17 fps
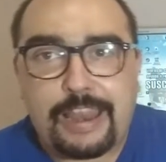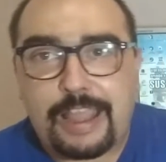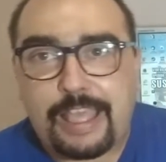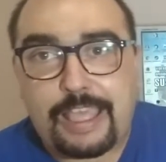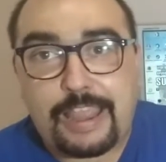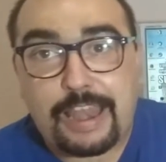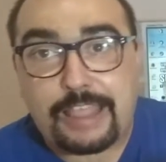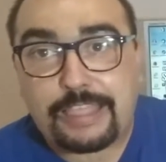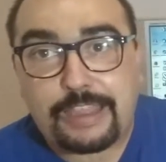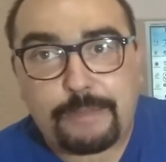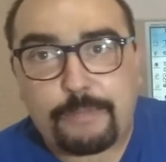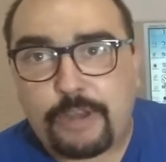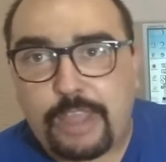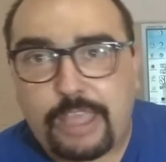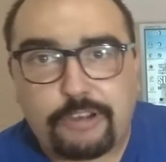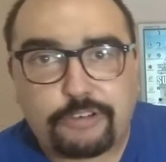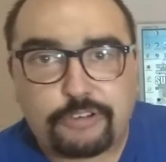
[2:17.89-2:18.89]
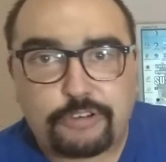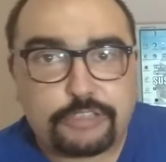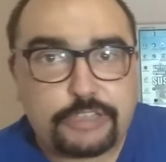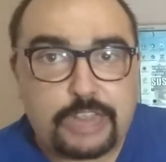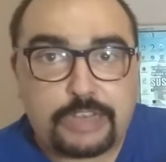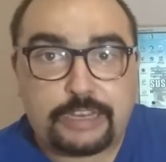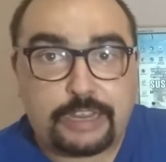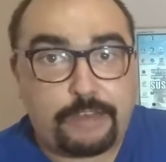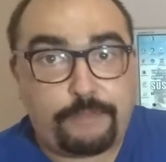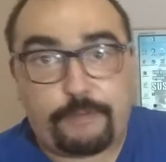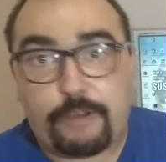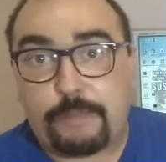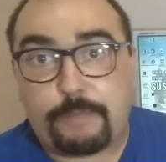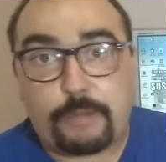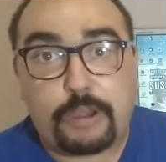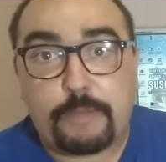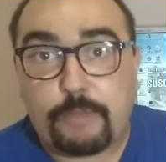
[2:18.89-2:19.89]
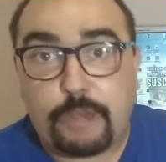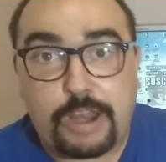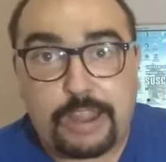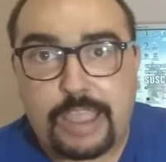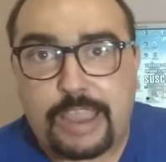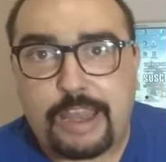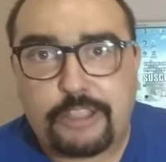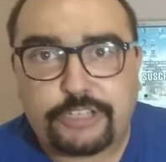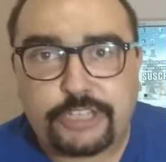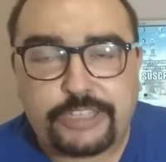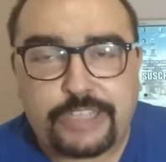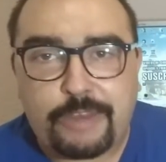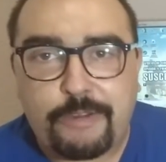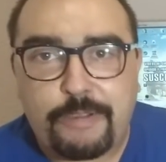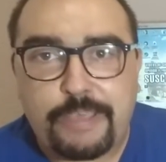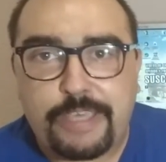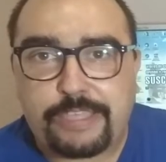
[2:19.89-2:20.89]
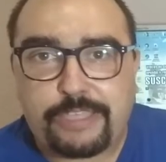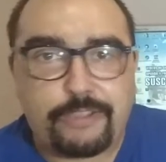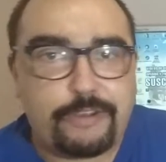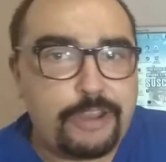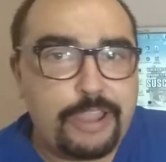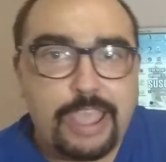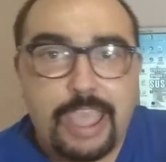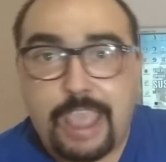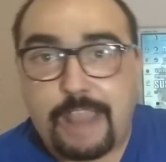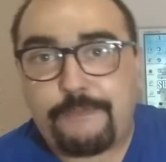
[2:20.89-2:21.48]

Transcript: en, la, ceremonia de los Oscars, que fue, por ejemplo, la, en la 89 edición,